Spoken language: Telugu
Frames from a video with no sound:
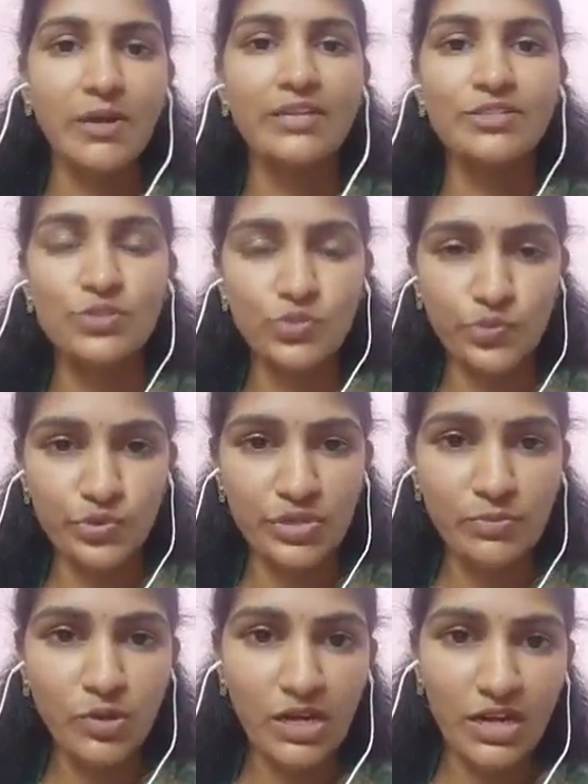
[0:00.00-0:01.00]
పని
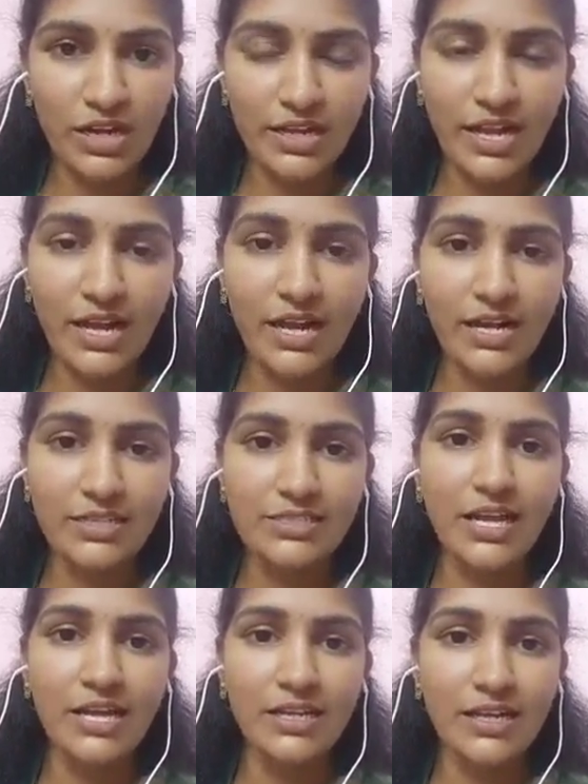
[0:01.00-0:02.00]
శూన్యము అలాగే అక్కడ
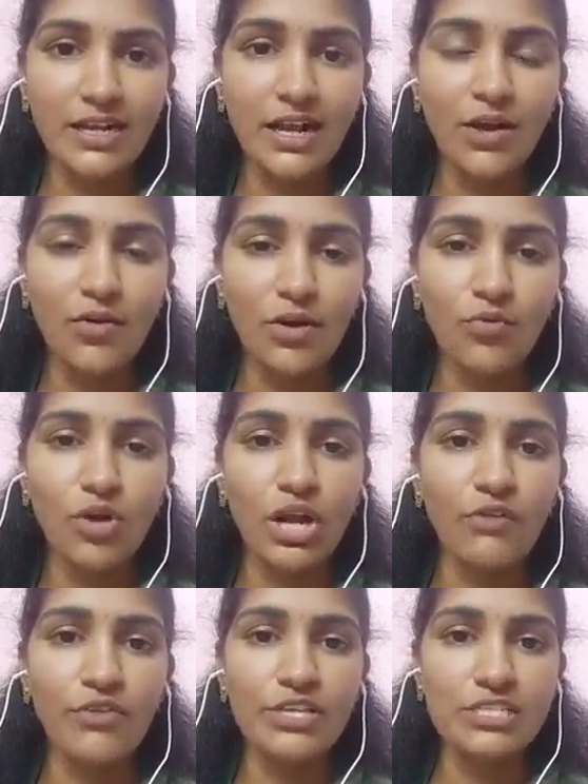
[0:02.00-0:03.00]
స్థానికంగా ఉన్న
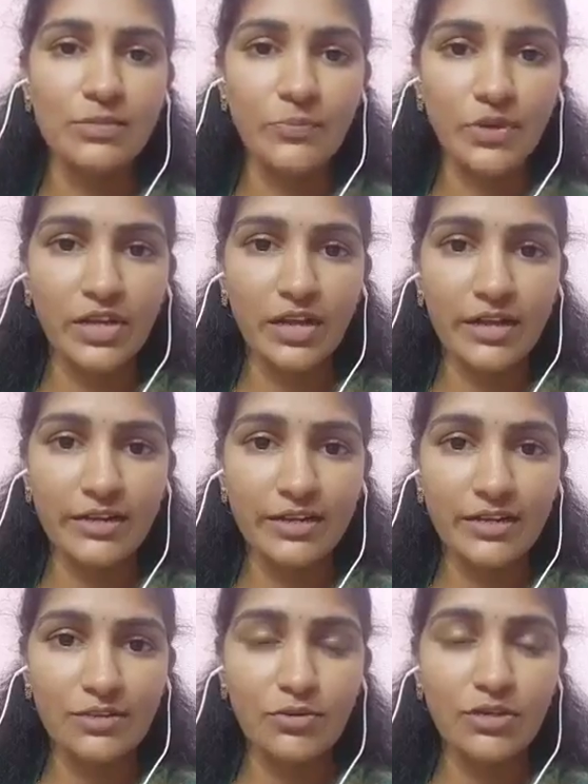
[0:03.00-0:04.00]
ఒక్క వైసీపీ
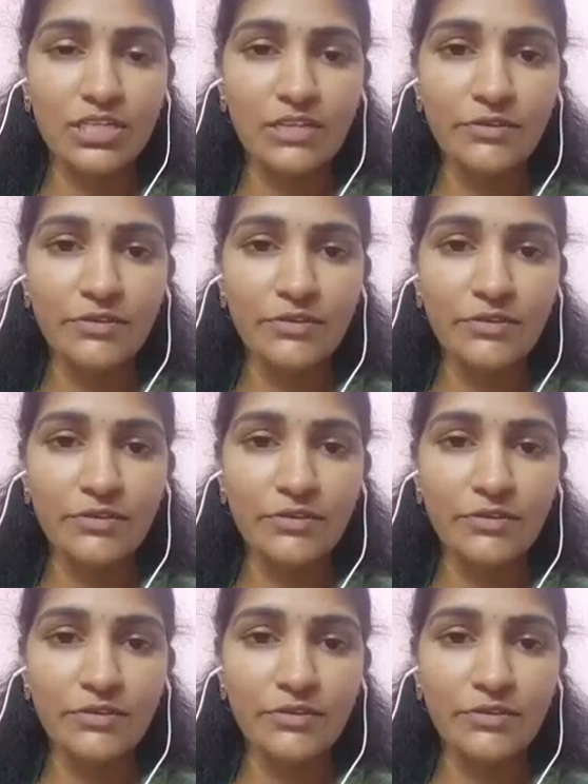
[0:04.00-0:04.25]
కార్యకర్త కూడా